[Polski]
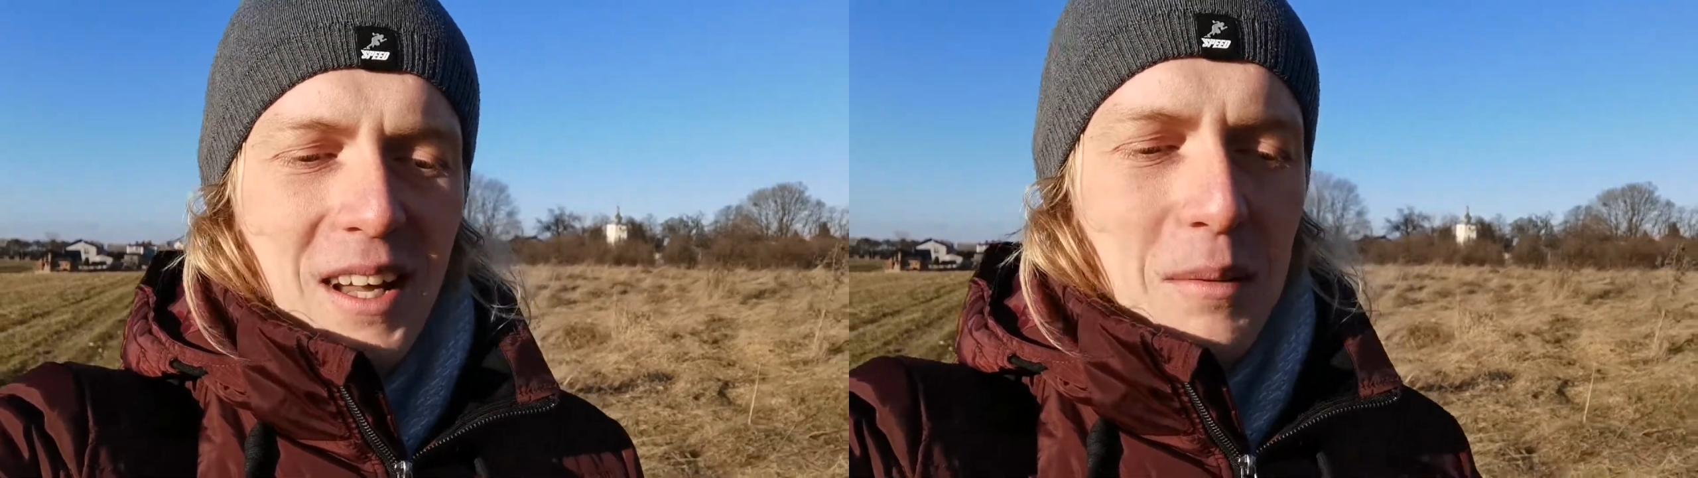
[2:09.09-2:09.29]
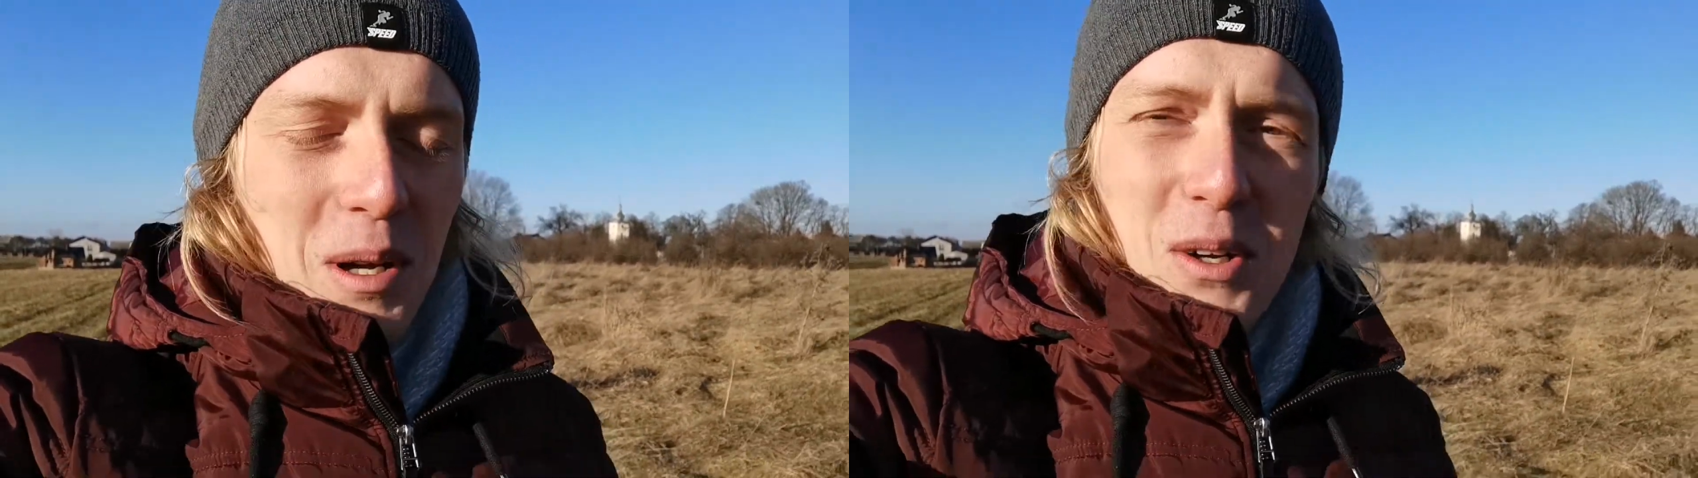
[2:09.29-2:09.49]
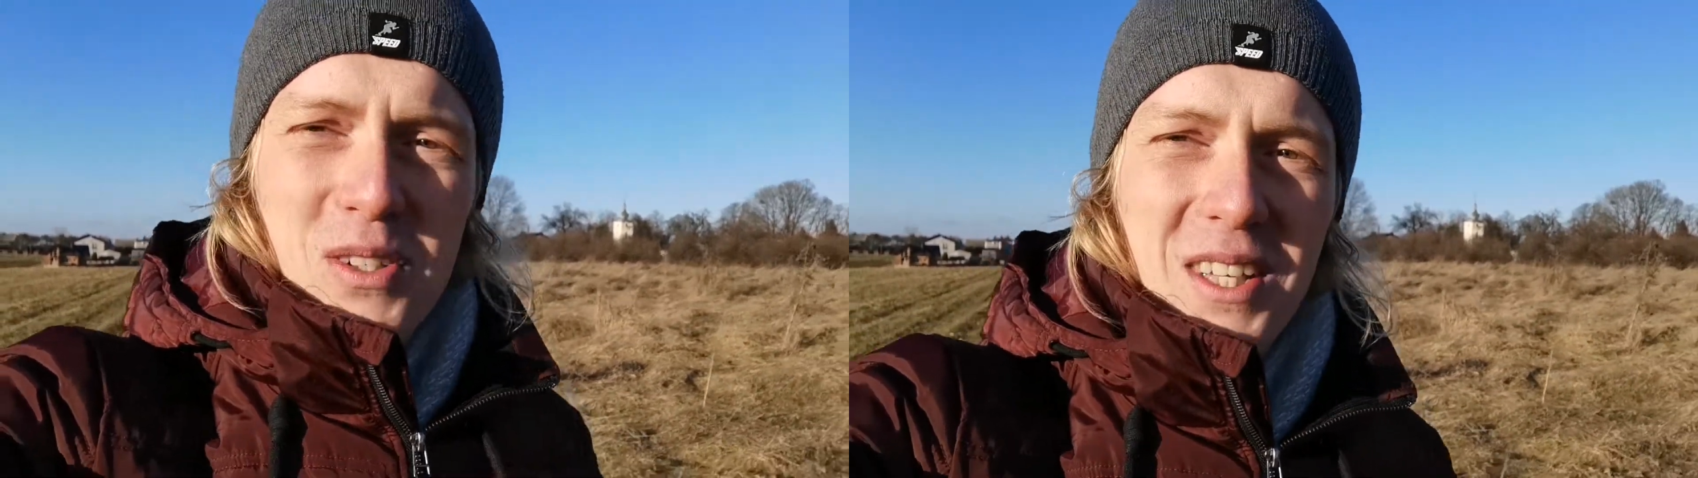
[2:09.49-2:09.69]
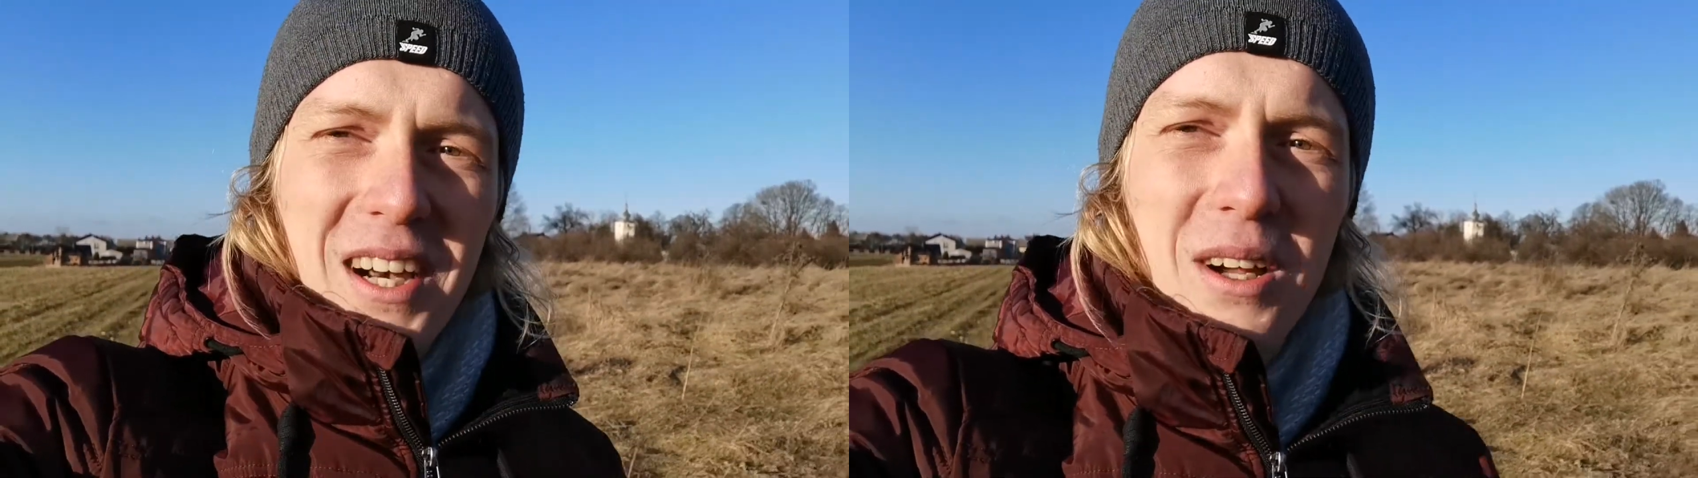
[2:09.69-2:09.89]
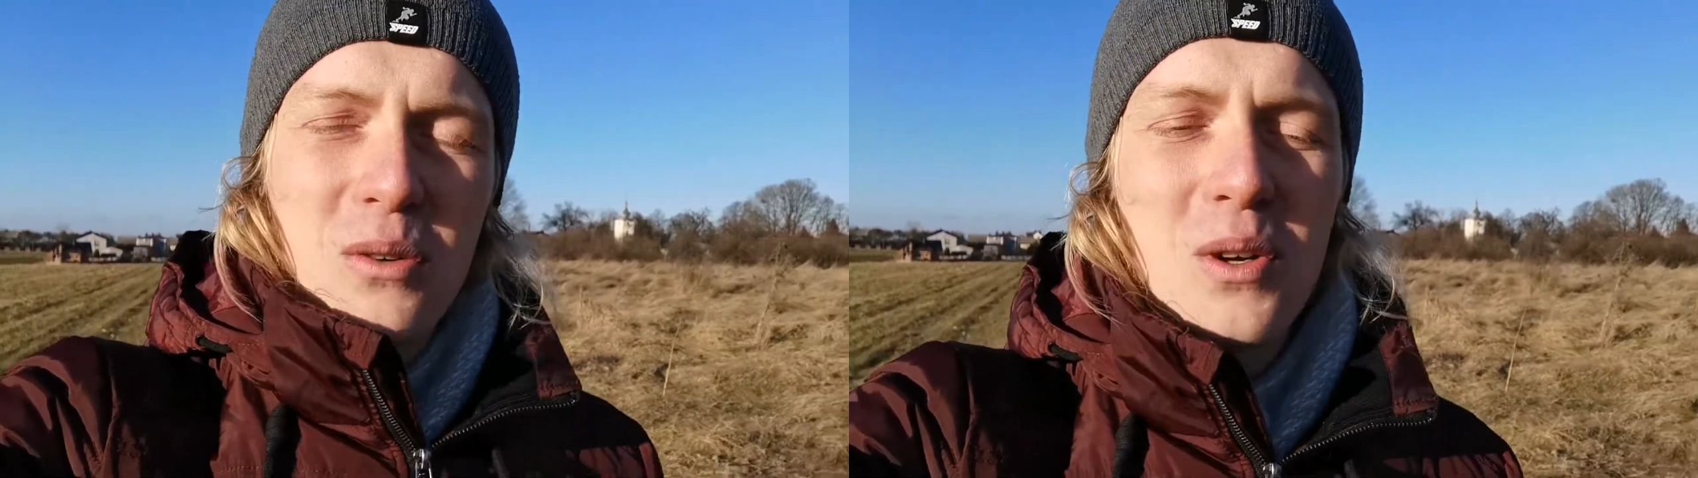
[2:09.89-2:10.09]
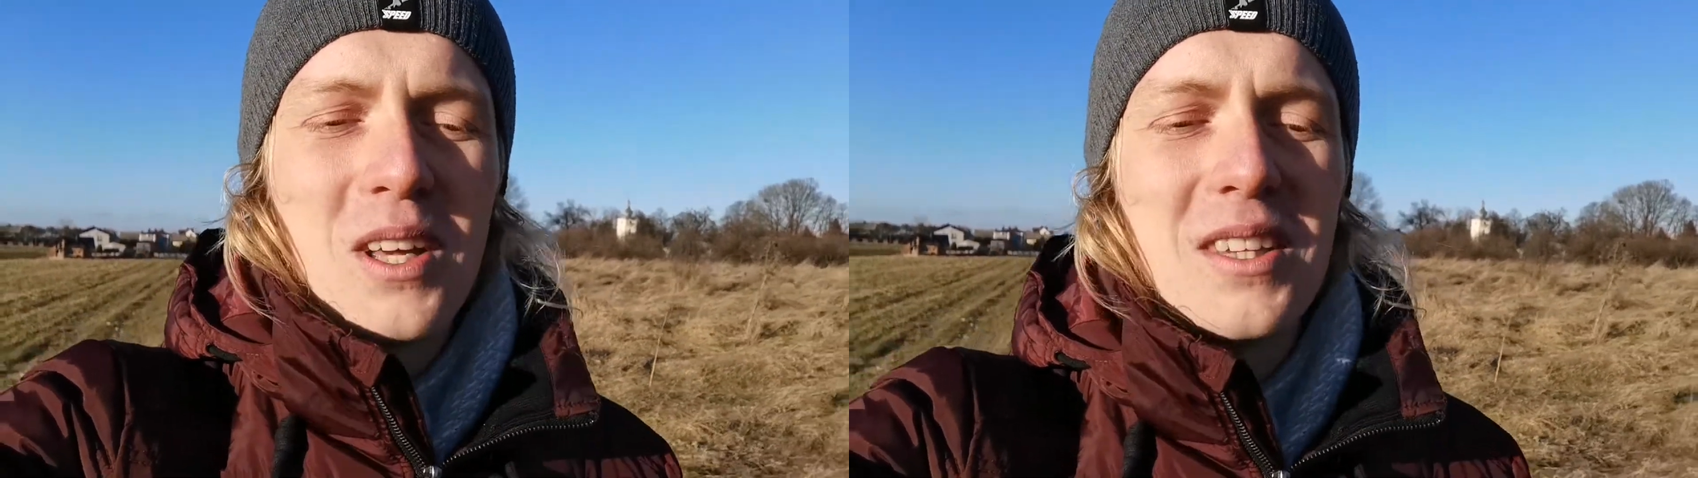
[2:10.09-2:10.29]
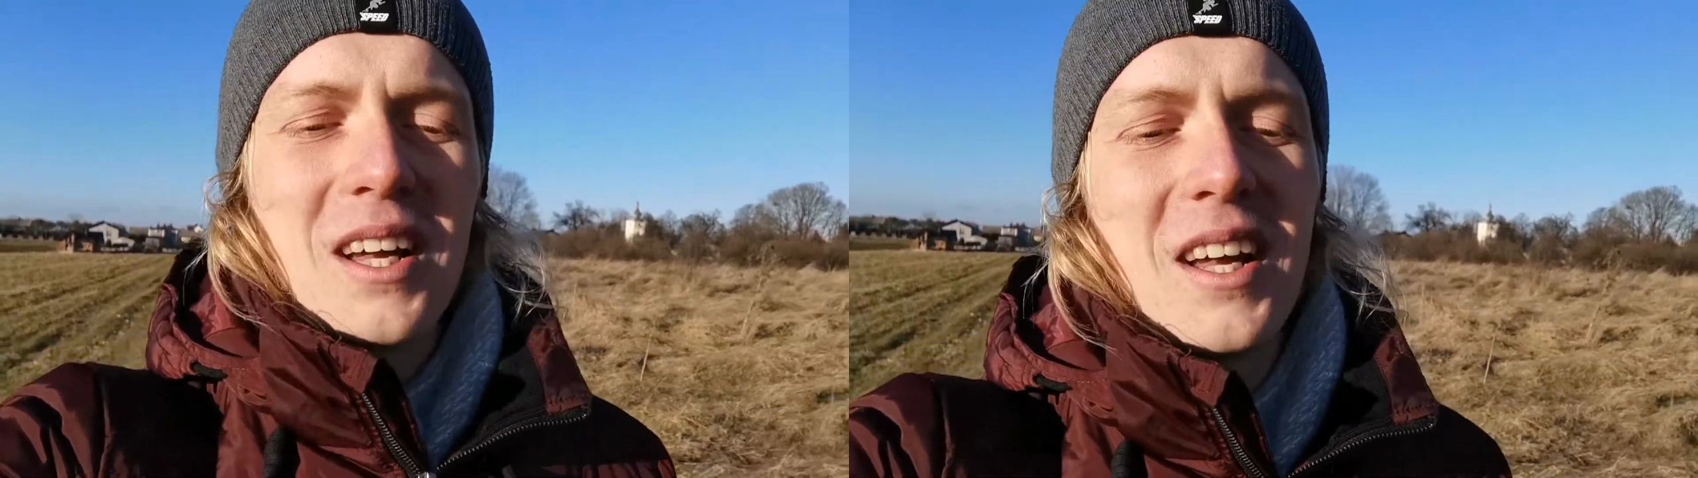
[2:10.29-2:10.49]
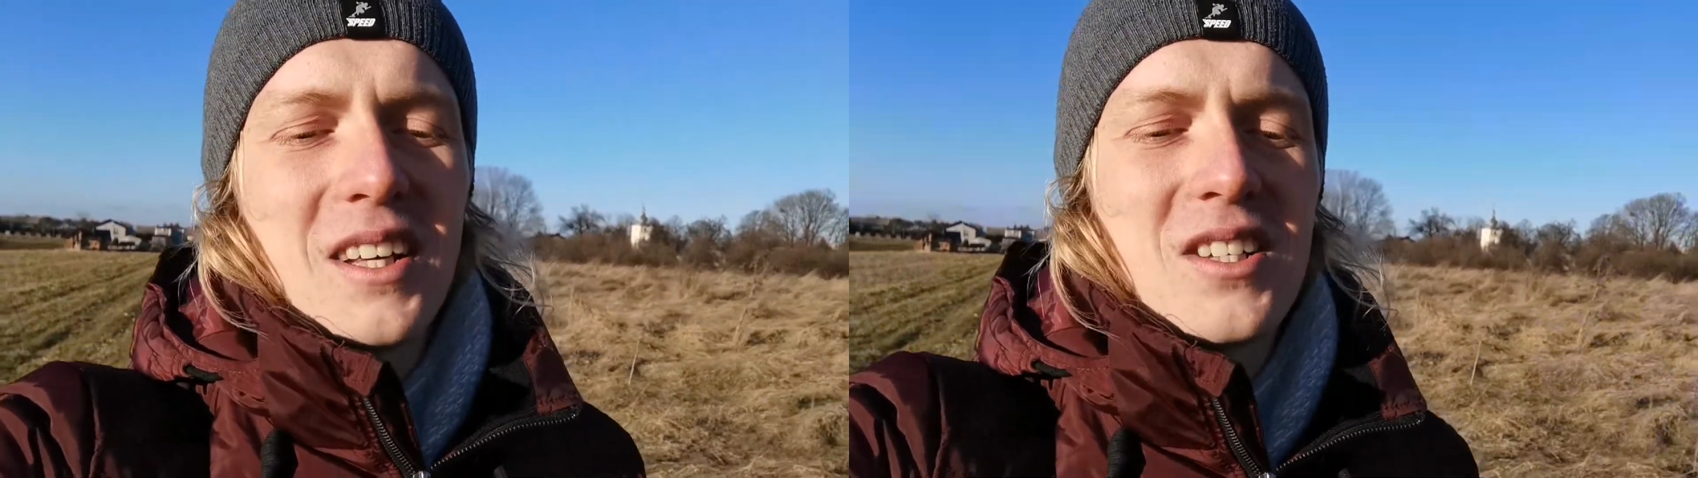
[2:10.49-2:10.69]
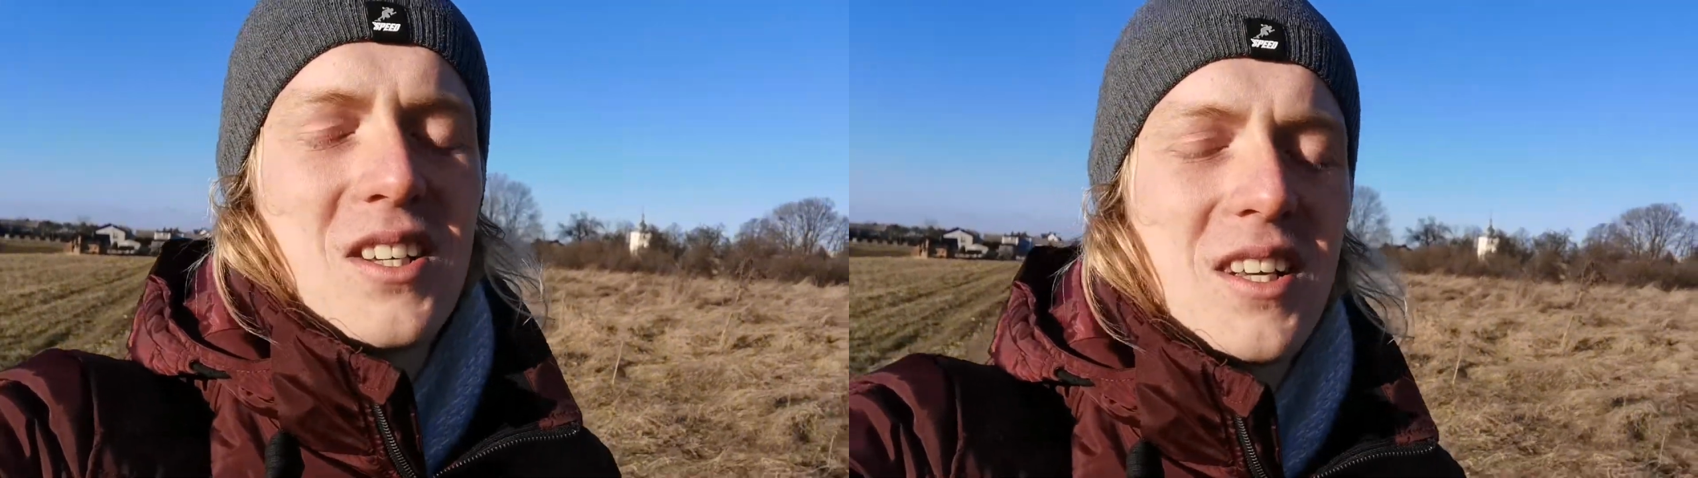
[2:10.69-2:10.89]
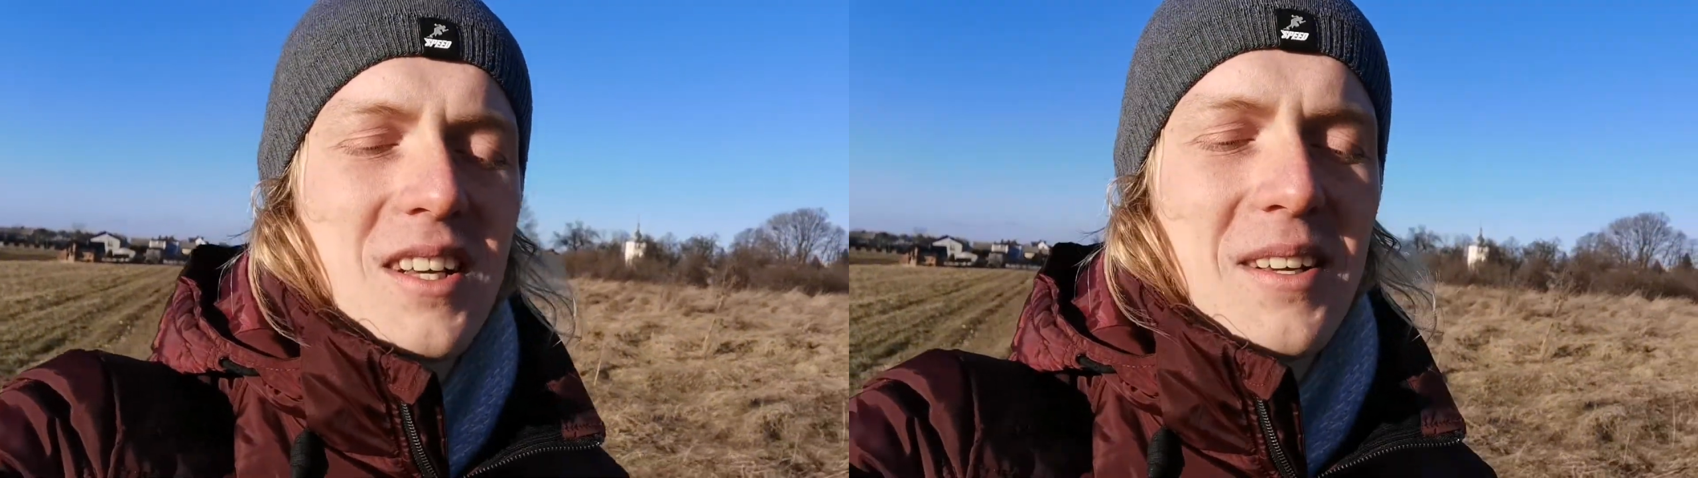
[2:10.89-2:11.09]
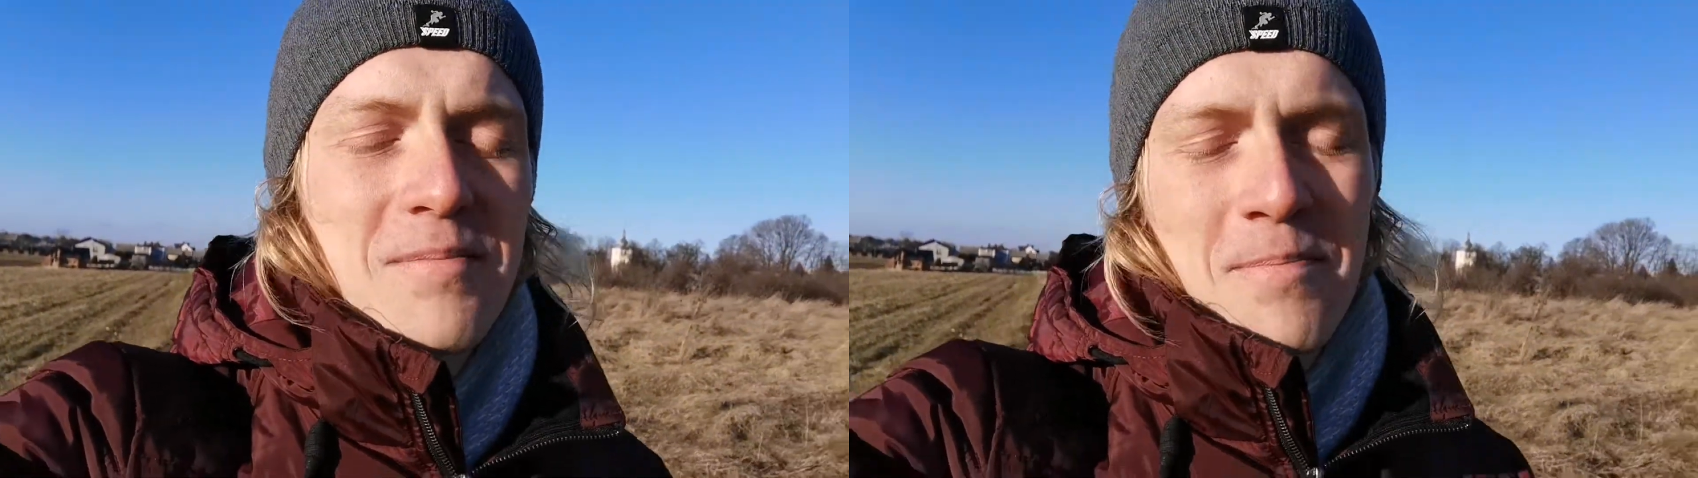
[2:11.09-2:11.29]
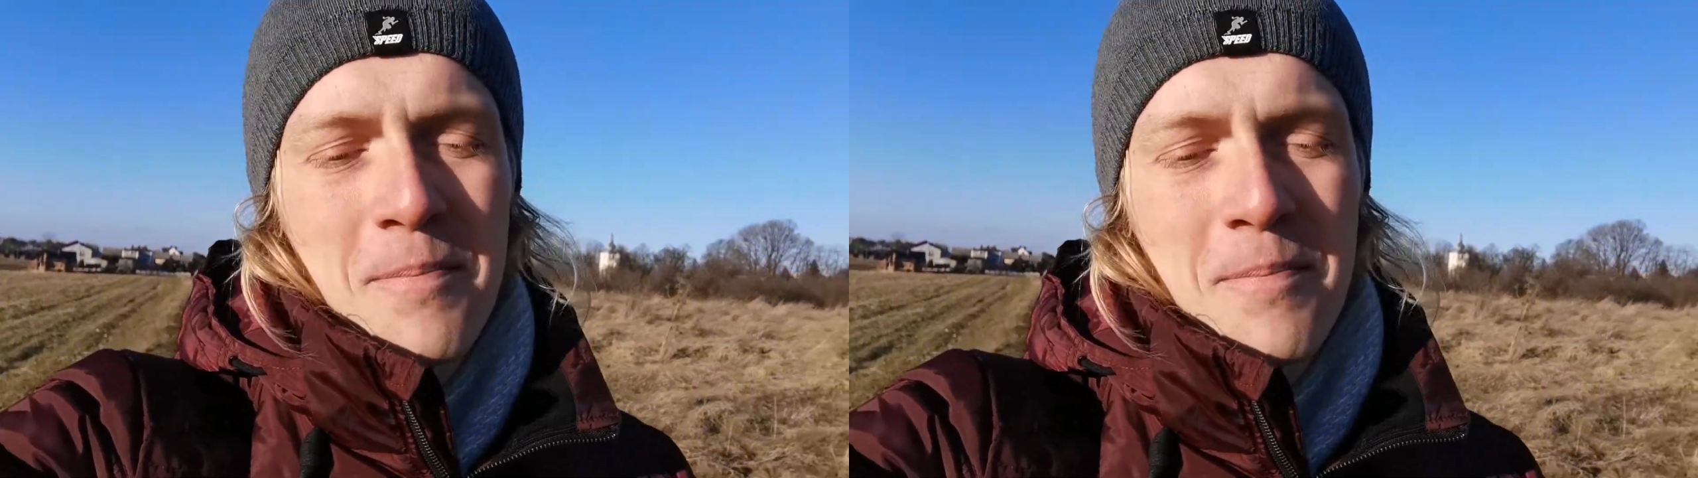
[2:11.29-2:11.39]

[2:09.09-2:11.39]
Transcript: albo jakoś zareaguję tak, że,